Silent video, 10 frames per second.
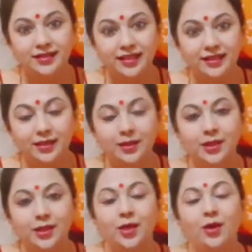करेगा
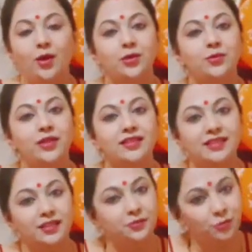और क्योंकि
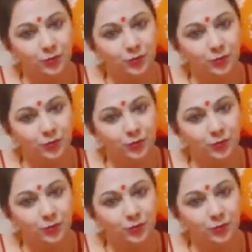रिजल्ट वो